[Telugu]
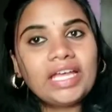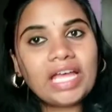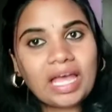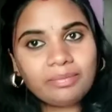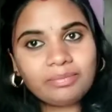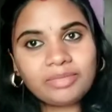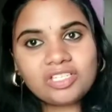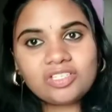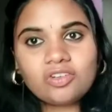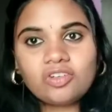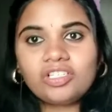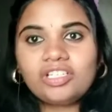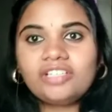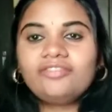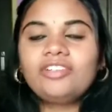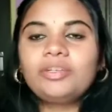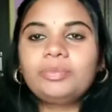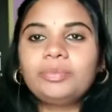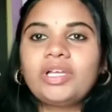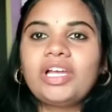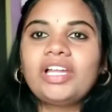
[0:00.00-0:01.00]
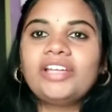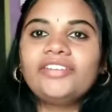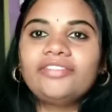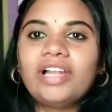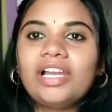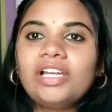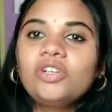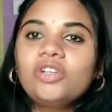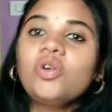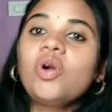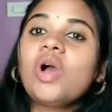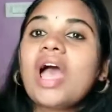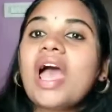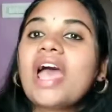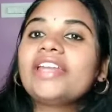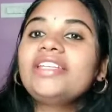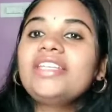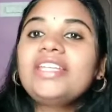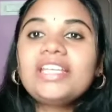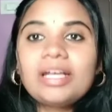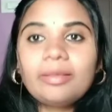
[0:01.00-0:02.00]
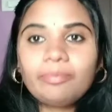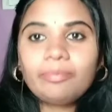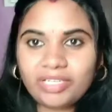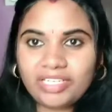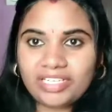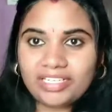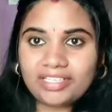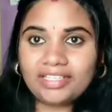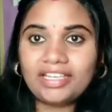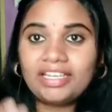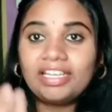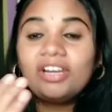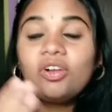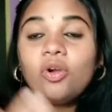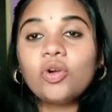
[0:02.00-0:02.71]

అమెజాన్ అండ్ ఫ్లిప్కార్ట్ వాళ్ళు అన్ని కంపెనీస్ దగ్గర